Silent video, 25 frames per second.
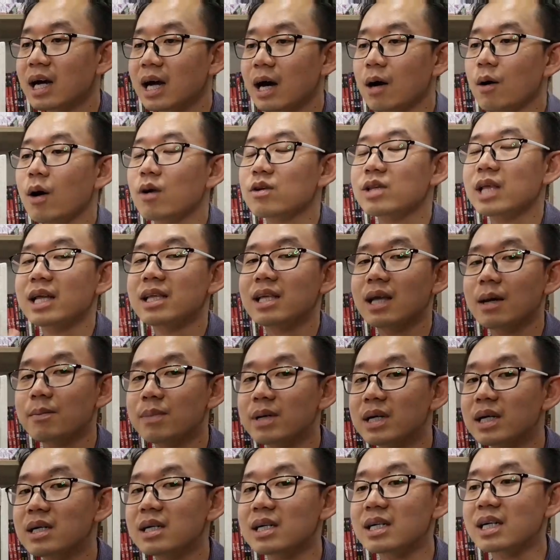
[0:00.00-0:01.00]
เขาเอาธัญ
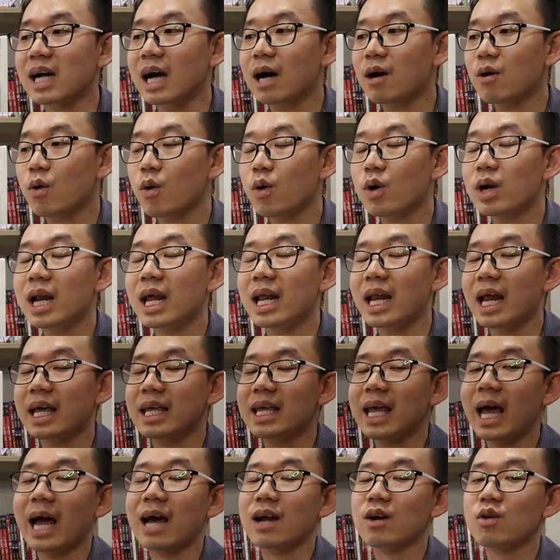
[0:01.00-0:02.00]
พืชหรือข้าวโอ๊ตหลา
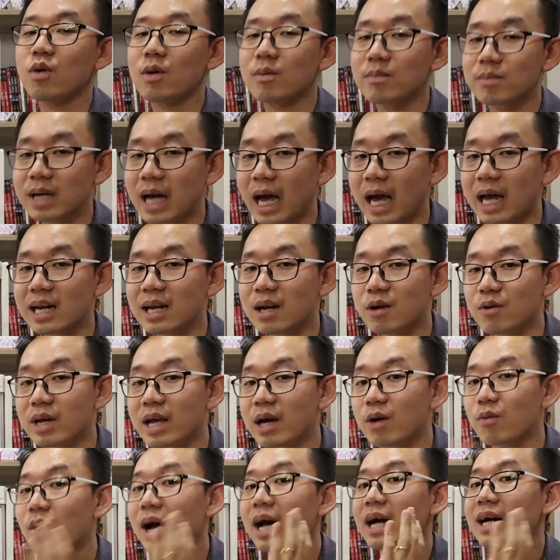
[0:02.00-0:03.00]
ยๆอย่างรวมกันเรา
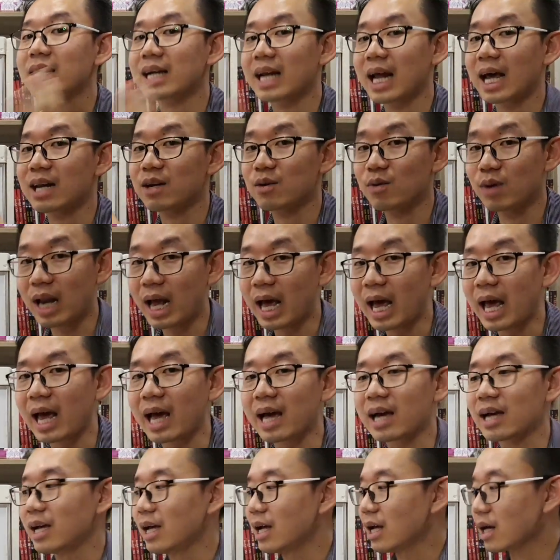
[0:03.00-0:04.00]
เรียกว่ากราโนล่า
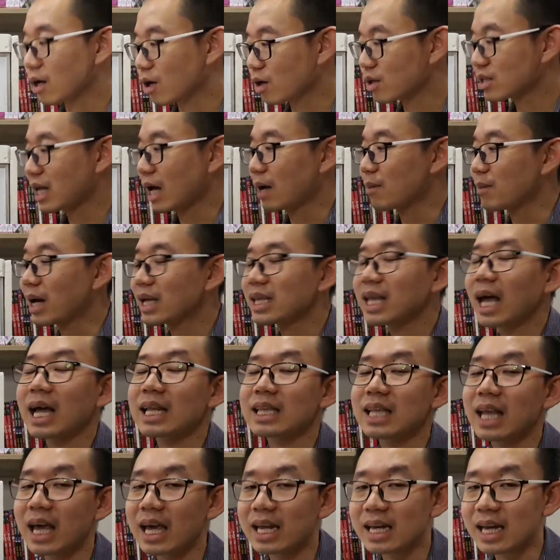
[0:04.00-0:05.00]
ก็สามารถทา
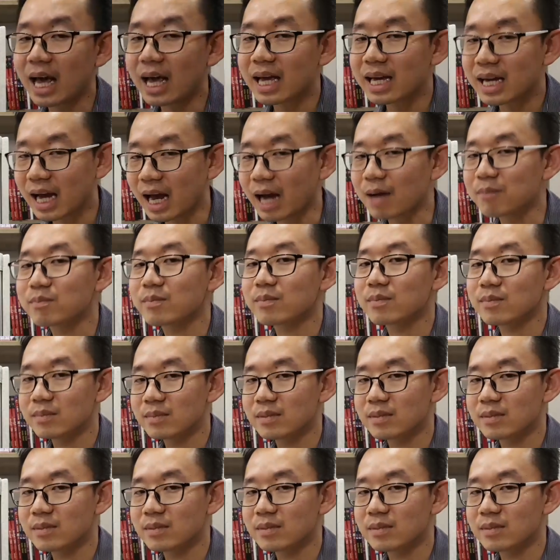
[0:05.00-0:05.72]
นแทนได้ครับ